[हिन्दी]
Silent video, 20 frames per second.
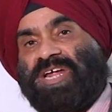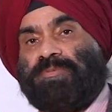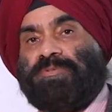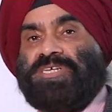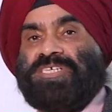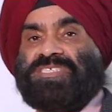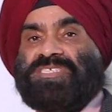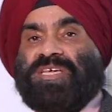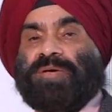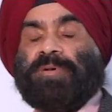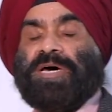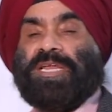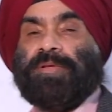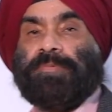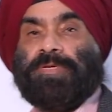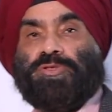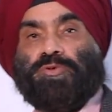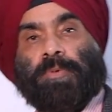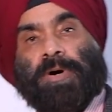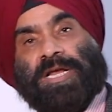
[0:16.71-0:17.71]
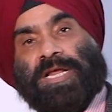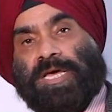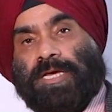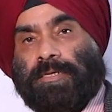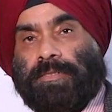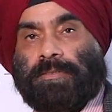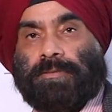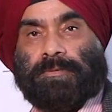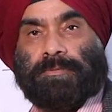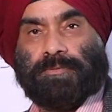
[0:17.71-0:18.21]
रेमेडीज़ के बारे में दोबारा
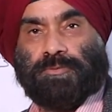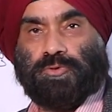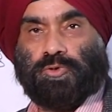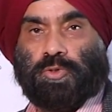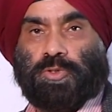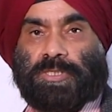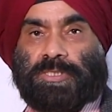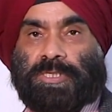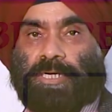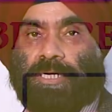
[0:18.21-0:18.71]
एक छोटा